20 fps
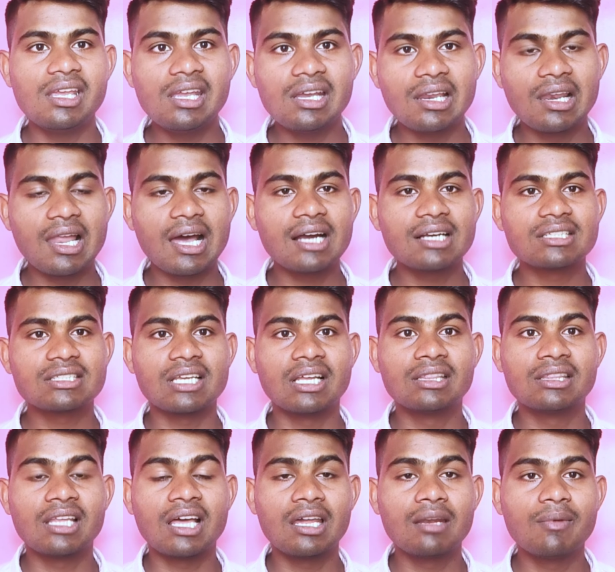एक लाख
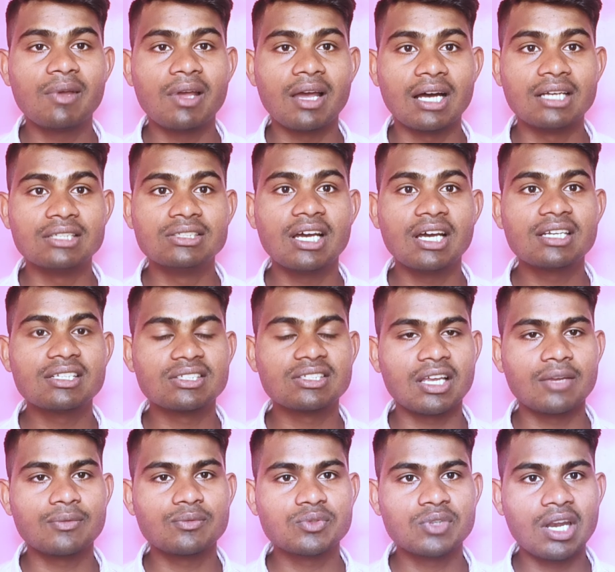संतानवे हजार
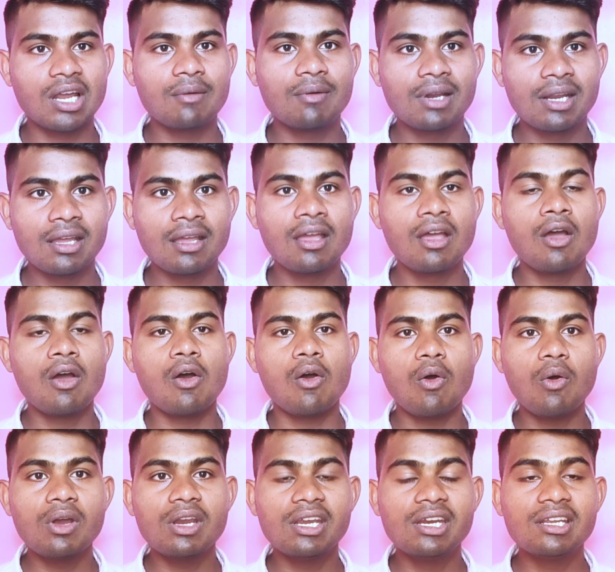सब्सक्राइबर हैं
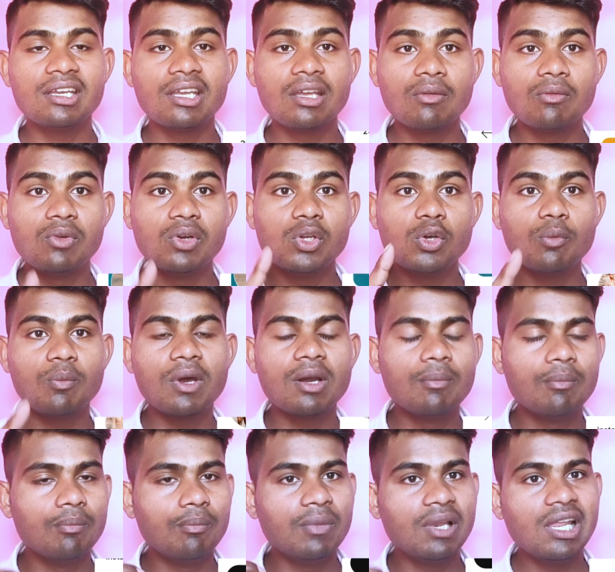और इनके वीडियो
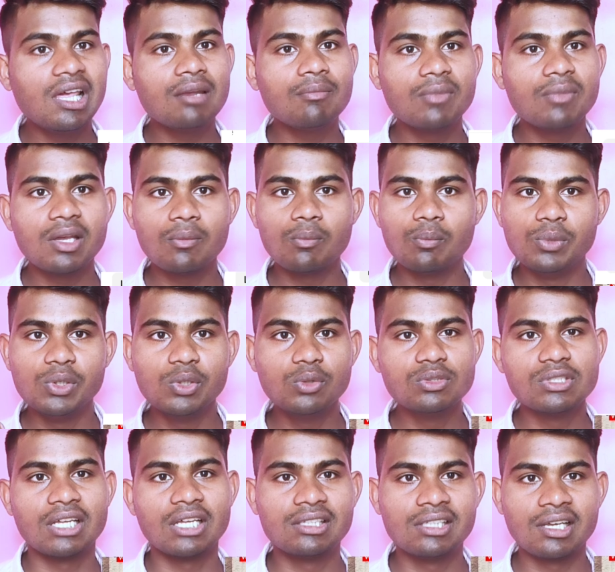पर मिलियन में
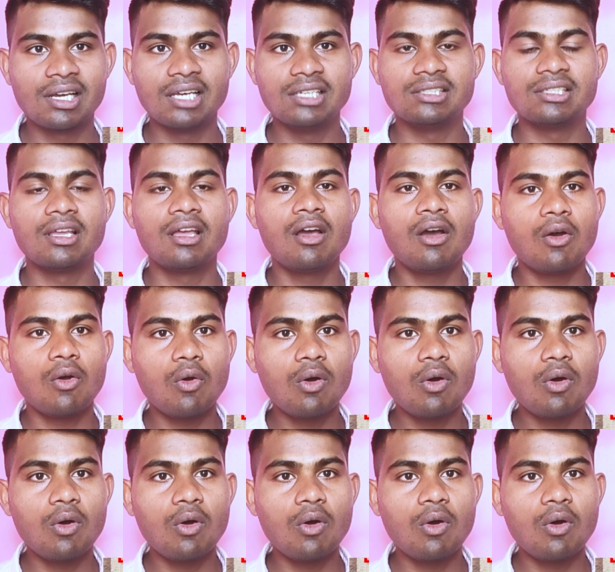व्यूज आते हैं गाइस